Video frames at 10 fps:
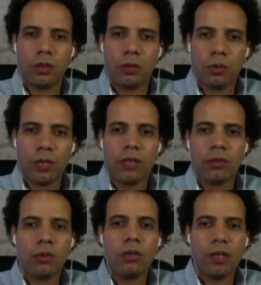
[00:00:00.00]
ونحت
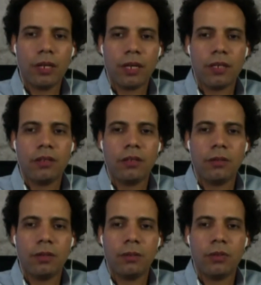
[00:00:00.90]
كل الحاجات اللي
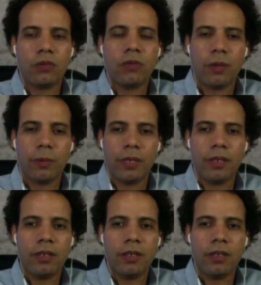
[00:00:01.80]
بنشوفها بعينينا